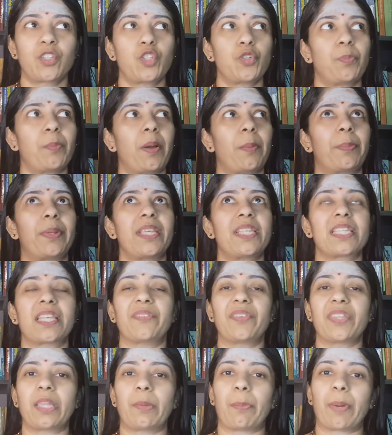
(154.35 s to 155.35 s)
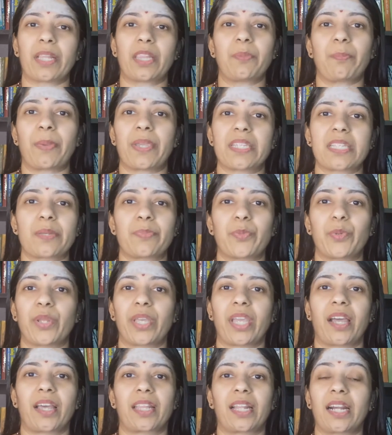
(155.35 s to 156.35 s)
சும்மா அப்படியே செவத்தை பார்த்து பேச
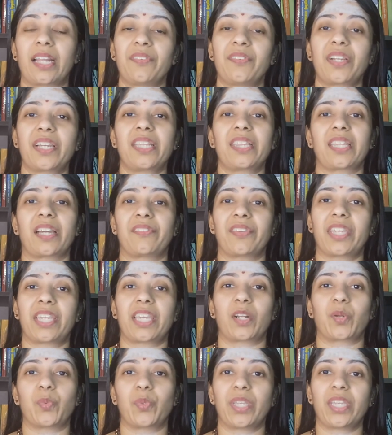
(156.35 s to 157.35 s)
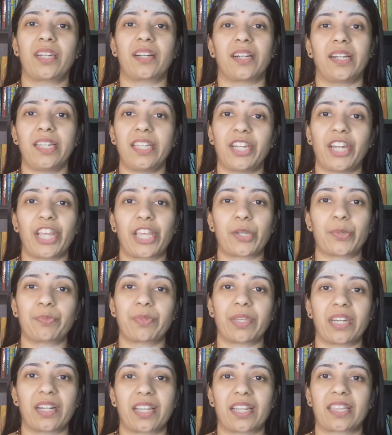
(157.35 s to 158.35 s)
முடியாத அளவுக்கு தவிக்கிற உயிர்கள் இன்றைக்கும்
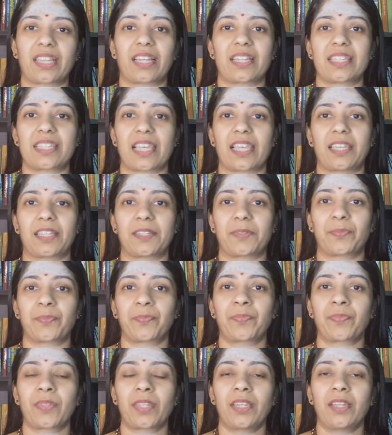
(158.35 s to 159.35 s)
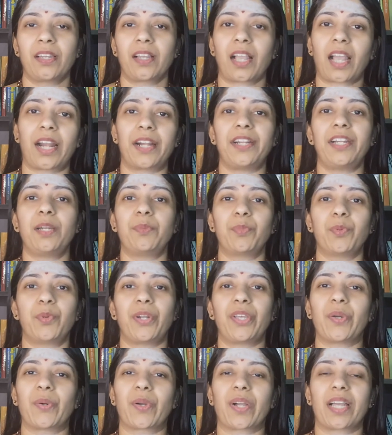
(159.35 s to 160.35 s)
இருக்கத்தான் செய்யுது கண்ணை
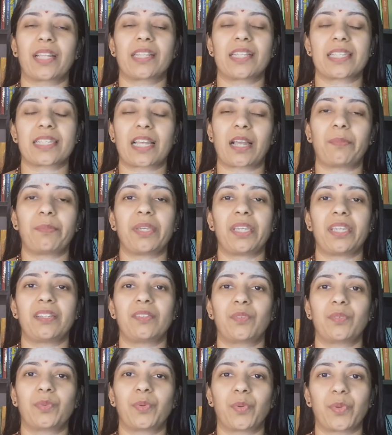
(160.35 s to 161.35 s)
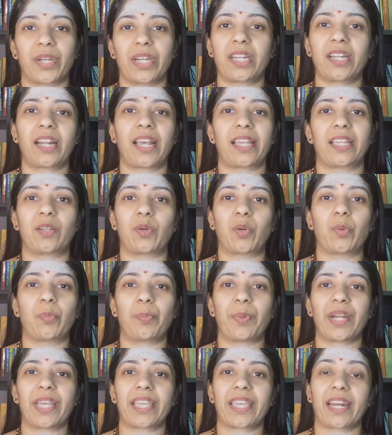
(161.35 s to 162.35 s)
மூடி உட்காந்து சாமி உங்ககிட்ட நான் இதை
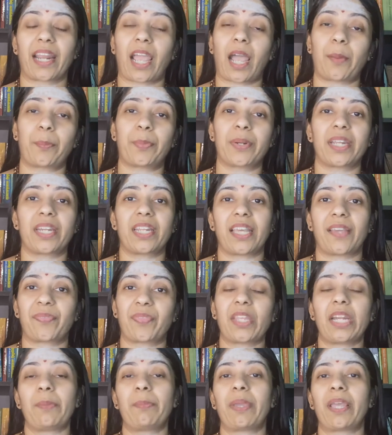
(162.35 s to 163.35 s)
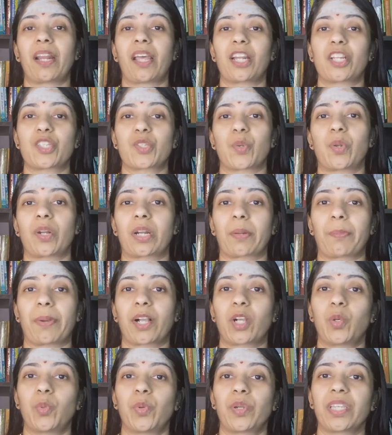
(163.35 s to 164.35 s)
ஒப்படைக்கிறேன் அப்படின்னு எத்தனை பேரால் சொல்கிற
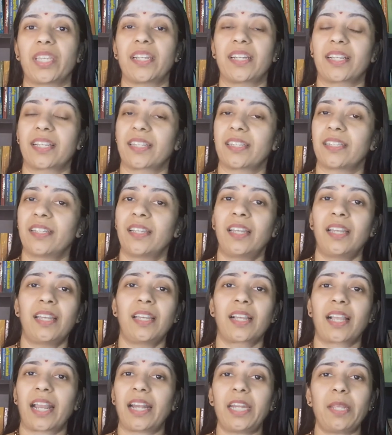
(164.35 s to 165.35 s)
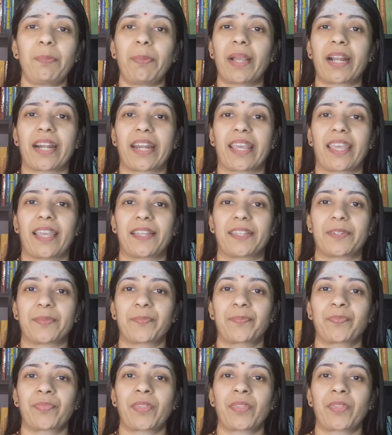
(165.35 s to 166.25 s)
பக்குவம் இருக்குது கண்டிப்பாக கிடையாது